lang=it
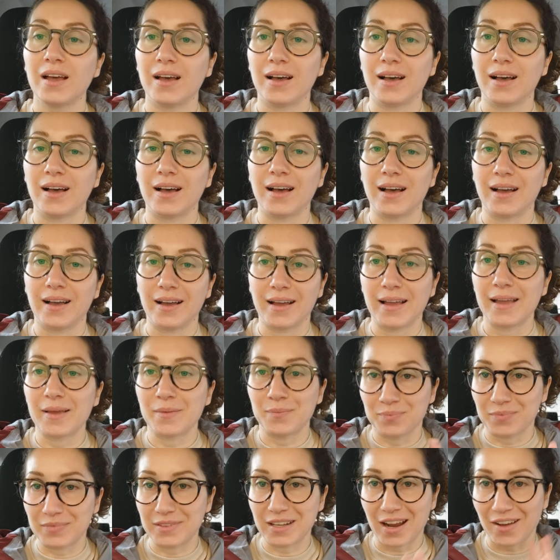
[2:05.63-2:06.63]
Eh,
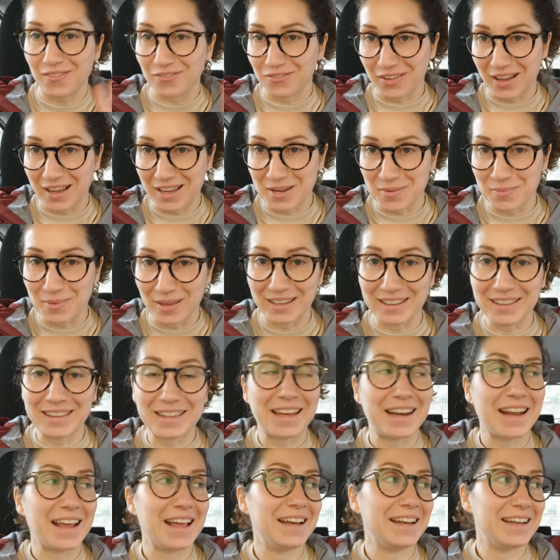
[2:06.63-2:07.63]
eh, tra vari
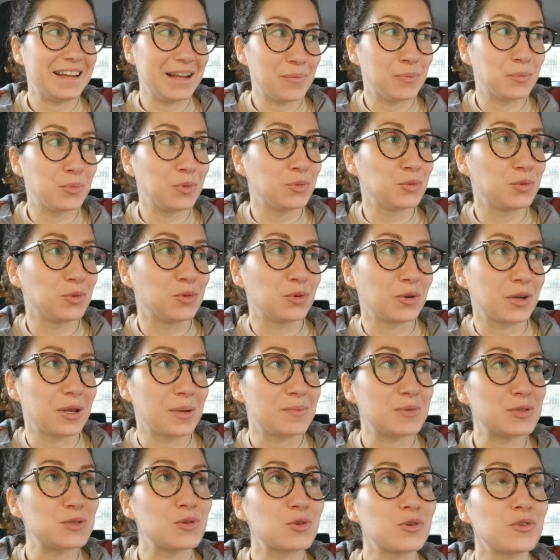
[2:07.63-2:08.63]
piantarelli appunto
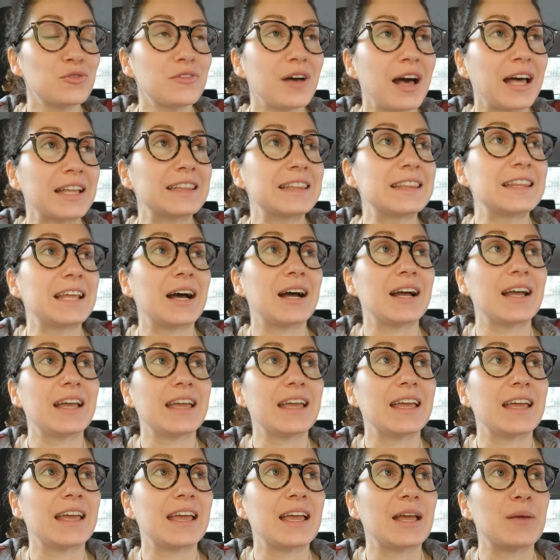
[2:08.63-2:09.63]
che mi sono fatta
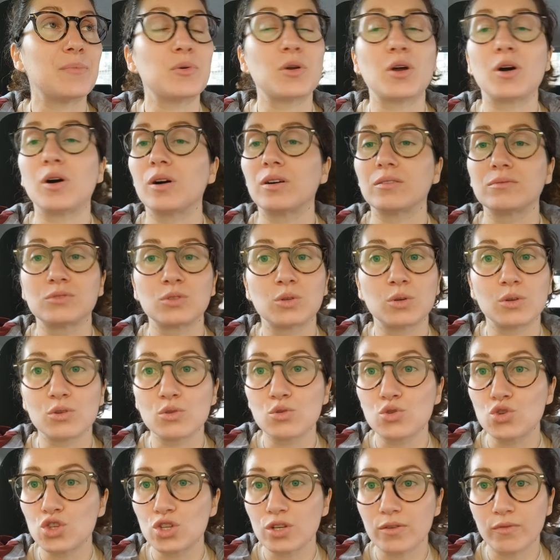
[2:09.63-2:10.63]
e però non
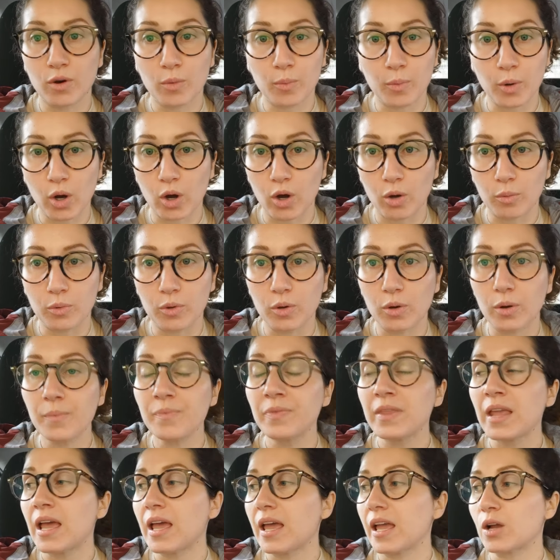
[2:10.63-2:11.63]
riuscivo proprio
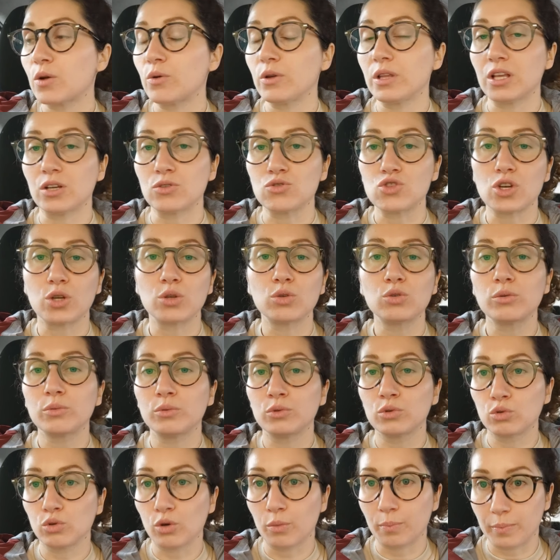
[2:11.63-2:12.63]
e quindi a un certo
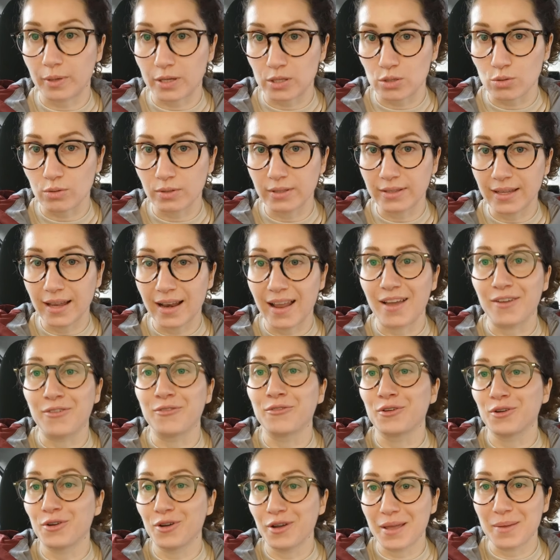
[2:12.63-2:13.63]
punto ho preso il
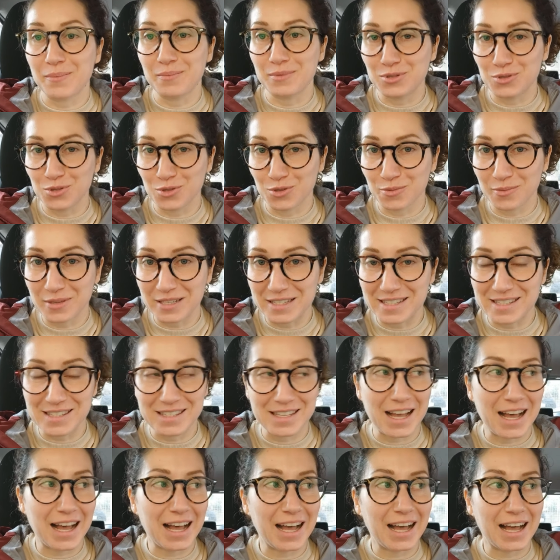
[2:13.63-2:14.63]
telefono e mi sono
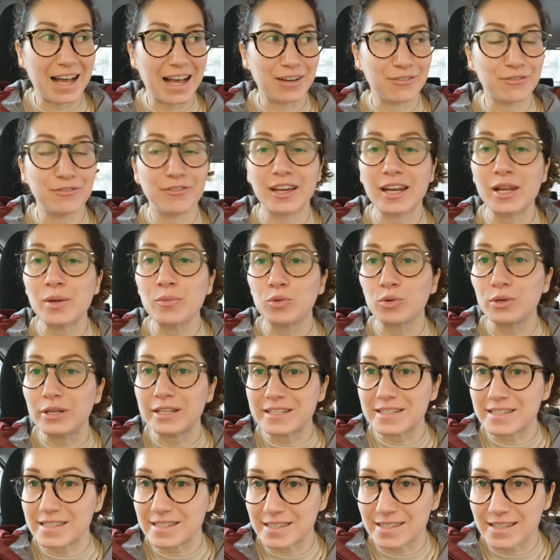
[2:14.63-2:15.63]
messa a fare
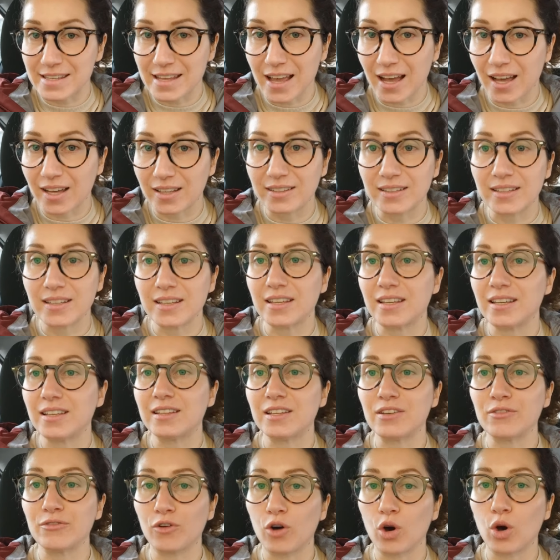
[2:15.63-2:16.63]
pulizia di,
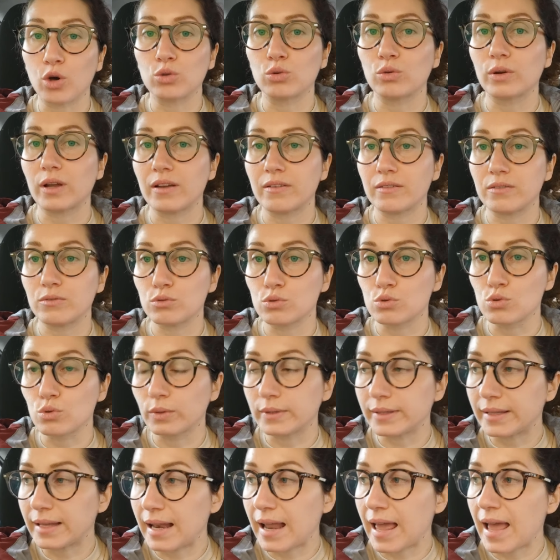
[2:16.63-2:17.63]
di foto che avevo
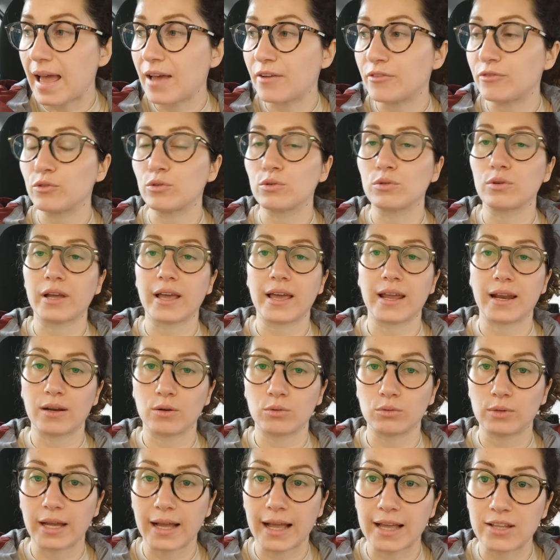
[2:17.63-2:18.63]
sul telefono che
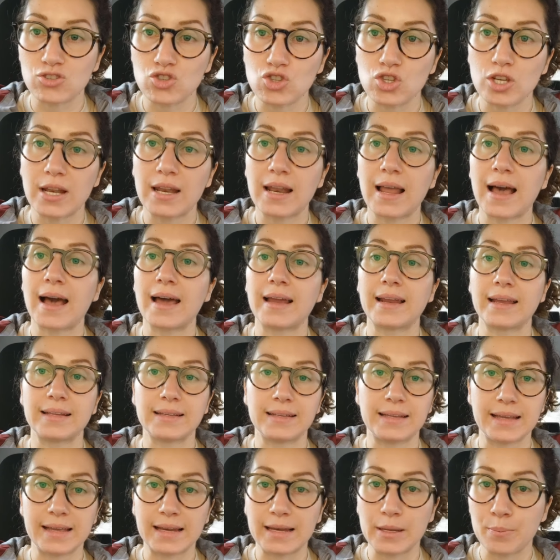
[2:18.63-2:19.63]
erano da
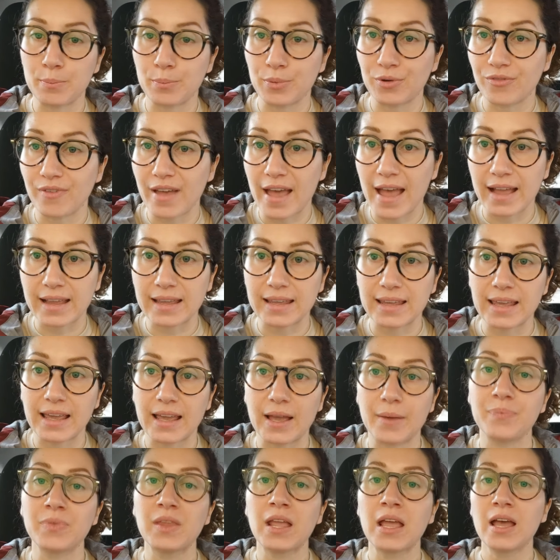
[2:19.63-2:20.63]
cancellare, di clip
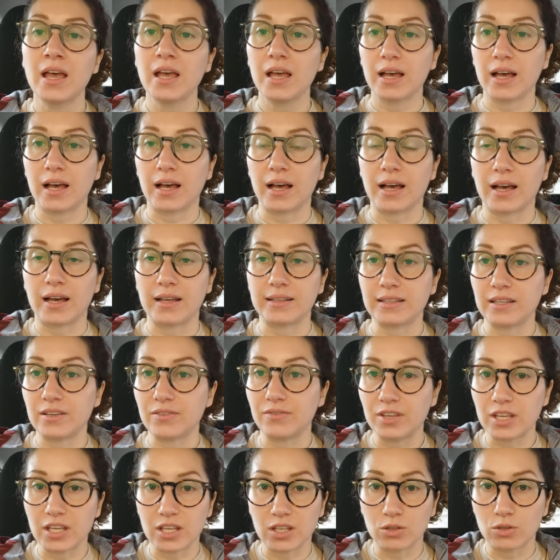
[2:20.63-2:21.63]
vecchie, eh,
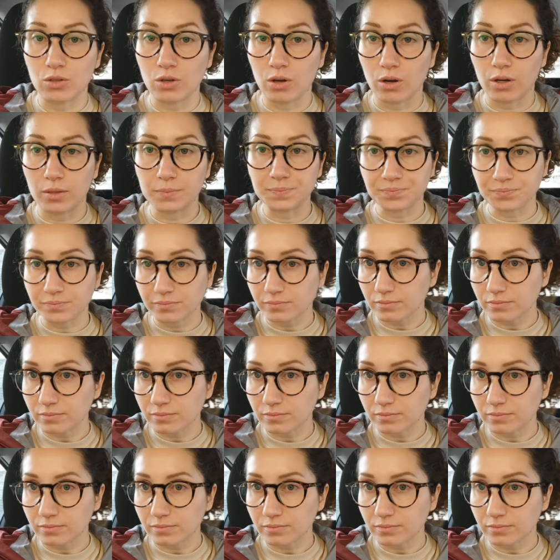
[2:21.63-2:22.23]
di video